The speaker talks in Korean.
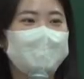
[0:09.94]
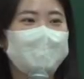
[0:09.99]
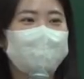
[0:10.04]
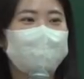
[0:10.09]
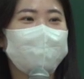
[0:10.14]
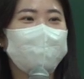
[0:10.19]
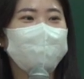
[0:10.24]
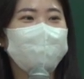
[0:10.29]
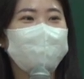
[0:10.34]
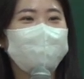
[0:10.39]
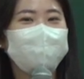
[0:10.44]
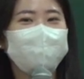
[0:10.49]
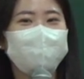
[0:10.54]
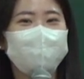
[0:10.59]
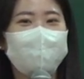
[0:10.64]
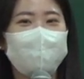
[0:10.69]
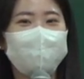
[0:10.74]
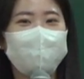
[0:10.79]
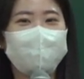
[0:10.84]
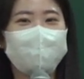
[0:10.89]
대답을
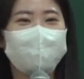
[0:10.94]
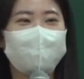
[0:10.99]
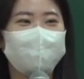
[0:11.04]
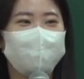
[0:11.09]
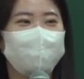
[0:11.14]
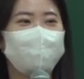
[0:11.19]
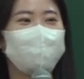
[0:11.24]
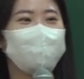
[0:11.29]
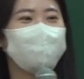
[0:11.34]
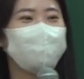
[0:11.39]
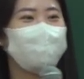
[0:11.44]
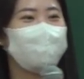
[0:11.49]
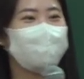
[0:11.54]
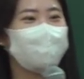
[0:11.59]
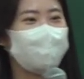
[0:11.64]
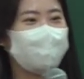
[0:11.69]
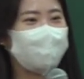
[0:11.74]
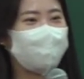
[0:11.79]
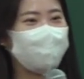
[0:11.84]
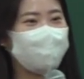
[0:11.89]
해주는 랩넌트가 소년부에
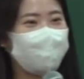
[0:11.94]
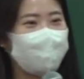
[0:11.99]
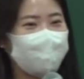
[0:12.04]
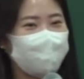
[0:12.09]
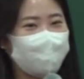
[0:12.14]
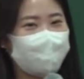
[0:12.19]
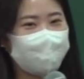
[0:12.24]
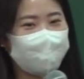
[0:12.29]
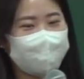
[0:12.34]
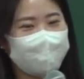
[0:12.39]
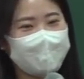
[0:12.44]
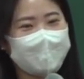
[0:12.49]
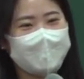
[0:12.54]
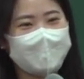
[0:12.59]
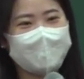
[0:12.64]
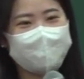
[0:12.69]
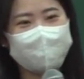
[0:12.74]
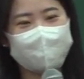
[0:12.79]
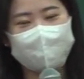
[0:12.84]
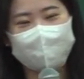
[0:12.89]
있다니 힘이 납니다.
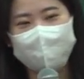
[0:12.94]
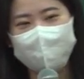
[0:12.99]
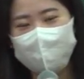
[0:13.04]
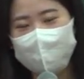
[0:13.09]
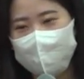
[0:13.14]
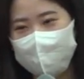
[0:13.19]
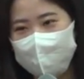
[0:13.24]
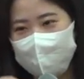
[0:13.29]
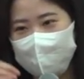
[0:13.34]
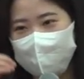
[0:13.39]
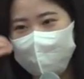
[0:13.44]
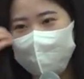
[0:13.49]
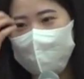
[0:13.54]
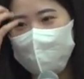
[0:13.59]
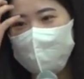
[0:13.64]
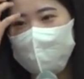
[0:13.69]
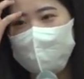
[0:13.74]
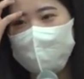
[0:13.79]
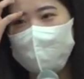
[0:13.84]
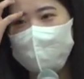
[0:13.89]
자, 우리
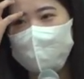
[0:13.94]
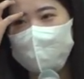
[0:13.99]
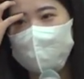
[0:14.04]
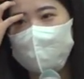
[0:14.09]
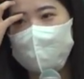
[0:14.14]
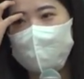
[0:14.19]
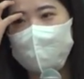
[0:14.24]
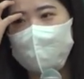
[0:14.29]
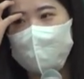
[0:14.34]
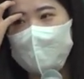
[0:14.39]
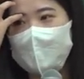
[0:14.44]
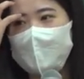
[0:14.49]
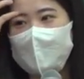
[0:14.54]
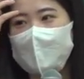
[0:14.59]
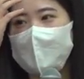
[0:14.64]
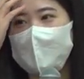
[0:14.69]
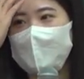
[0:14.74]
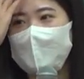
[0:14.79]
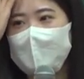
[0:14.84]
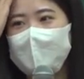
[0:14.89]
소년부 랩넌트들
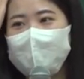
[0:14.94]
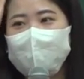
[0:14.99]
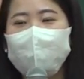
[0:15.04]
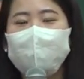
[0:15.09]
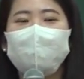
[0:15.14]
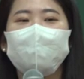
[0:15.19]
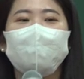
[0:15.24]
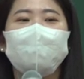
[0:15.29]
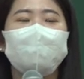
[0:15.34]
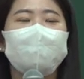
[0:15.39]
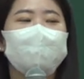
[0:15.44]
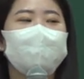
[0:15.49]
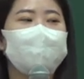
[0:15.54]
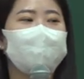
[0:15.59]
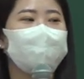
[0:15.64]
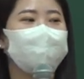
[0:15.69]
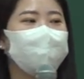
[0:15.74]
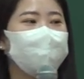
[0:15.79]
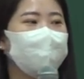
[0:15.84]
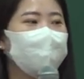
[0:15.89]

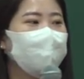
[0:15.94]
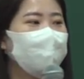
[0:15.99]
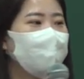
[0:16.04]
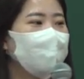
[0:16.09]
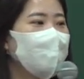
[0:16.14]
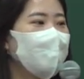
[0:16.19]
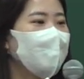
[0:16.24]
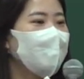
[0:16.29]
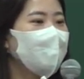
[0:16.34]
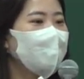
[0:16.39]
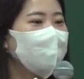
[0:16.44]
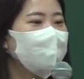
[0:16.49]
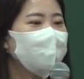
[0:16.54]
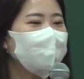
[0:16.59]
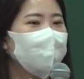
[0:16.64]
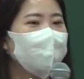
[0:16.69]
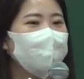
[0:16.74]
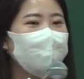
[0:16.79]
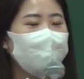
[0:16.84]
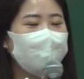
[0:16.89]
참
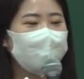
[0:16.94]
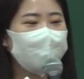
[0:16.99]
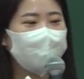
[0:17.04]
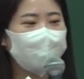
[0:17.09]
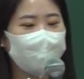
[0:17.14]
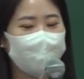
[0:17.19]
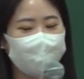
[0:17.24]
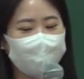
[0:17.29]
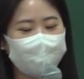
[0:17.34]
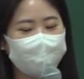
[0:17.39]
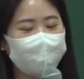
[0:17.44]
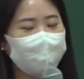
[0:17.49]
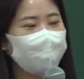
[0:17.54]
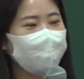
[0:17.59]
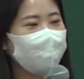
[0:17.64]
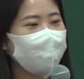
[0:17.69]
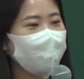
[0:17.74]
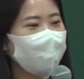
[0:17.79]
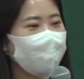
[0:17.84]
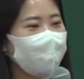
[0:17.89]
정말 이 예배
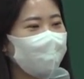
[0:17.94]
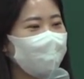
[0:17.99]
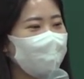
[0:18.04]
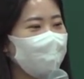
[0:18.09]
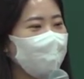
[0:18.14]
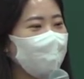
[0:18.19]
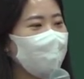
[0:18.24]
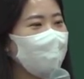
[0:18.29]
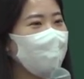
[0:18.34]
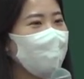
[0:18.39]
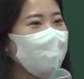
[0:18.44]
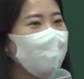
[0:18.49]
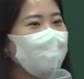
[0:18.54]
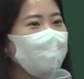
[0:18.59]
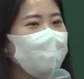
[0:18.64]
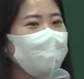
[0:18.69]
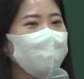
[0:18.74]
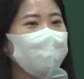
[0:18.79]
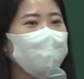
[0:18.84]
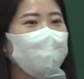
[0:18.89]
드리기
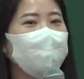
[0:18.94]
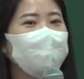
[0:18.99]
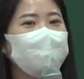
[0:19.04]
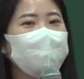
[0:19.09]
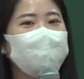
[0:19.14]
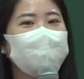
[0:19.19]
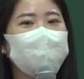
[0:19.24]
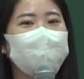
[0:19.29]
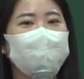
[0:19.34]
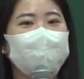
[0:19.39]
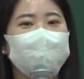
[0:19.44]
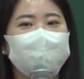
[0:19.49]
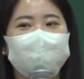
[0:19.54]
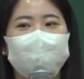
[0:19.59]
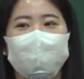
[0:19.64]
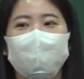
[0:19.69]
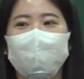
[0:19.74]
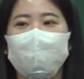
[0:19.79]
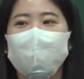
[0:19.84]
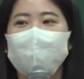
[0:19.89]
어려운 모든 이런
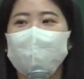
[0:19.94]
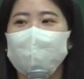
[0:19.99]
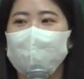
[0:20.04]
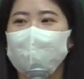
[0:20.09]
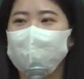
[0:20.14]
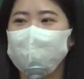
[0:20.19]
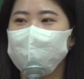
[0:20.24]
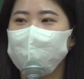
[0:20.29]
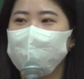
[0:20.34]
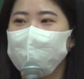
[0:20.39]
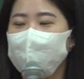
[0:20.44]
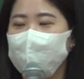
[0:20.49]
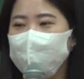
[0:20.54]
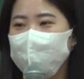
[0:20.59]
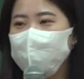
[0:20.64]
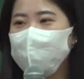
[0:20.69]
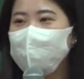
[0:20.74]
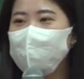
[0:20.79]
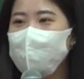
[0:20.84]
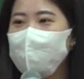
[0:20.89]
상황과 시대의
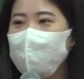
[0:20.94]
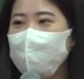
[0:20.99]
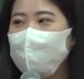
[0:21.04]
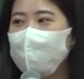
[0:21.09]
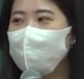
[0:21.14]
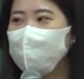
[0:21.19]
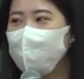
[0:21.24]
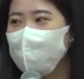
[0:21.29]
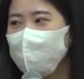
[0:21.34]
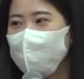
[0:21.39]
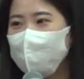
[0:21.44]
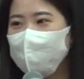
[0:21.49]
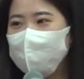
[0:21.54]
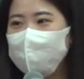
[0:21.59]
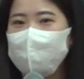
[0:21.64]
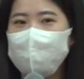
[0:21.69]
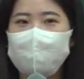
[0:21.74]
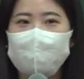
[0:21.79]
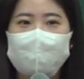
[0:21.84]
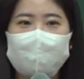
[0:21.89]
문제와 환경과
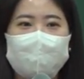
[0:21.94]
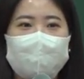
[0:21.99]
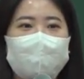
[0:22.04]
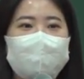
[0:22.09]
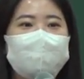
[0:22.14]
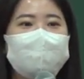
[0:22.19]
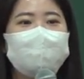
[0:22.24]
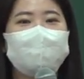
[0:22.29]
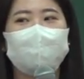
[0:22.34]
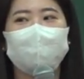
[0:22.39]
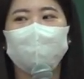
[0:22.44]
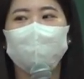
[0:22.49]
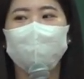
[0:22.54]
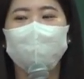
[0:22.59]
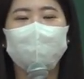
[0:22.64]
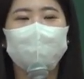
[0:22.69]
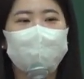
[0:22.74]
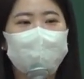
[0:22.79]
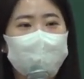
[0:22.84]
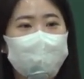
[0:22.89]
분위기를 할지라도
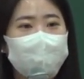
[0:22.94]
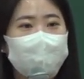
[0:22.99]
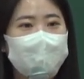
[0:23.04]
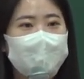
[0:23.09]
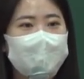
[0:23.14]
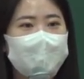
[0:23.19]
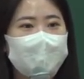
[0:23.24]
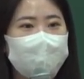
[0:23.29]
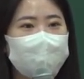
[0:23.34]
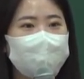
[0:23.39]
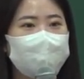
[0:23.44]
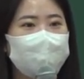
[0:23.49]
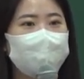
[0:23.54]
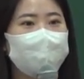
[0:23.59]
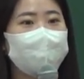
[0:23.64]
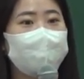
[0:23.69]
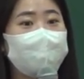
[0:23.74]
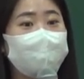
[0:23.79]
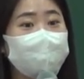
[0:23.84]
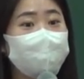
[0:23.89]
우리는
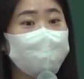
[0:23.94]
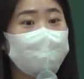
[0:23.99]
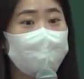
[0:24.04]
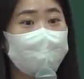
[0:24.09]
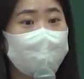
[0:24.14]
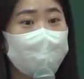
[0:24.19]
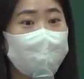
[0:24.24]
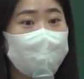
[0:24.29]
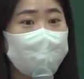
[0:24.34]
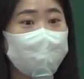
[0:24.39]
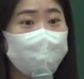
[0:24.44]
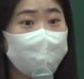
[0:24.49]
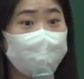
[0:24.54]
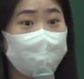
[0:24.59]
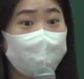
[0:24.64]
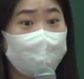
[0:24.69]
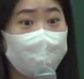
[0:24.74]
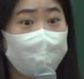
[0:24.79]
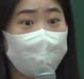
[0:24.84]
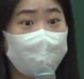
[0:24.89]
하나님의 말씀 따라 가야
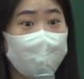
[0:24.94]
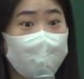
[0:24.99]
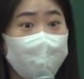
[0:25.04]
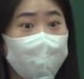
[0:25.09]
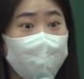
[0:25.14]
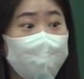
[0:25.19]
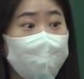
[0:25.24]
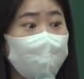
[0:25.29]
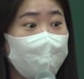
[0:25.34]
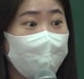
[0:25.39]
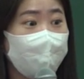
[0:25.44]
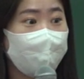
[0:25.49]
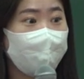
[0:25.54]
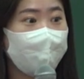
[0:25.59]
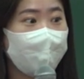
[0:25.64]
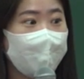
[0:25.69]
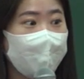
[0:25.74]
됩니다. 왜냐?